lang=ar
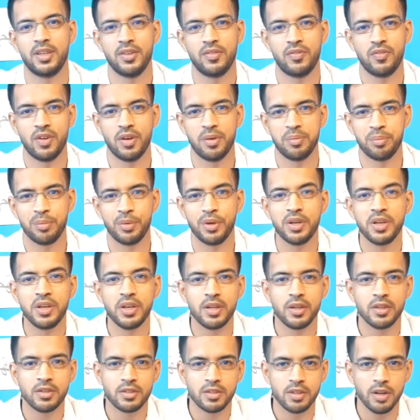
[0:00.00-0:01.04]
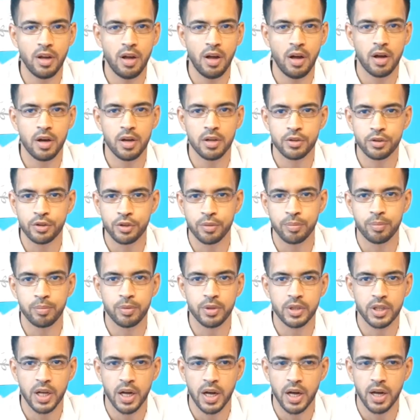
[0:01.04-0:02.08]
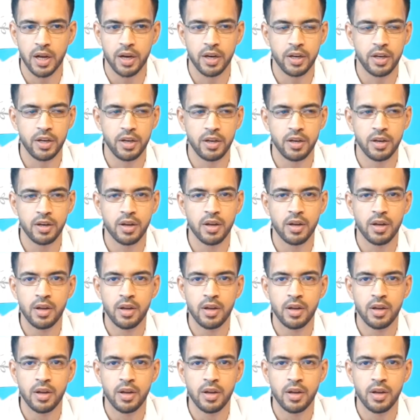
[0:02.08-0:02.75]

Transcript: افهم مني صحة طب تحاليل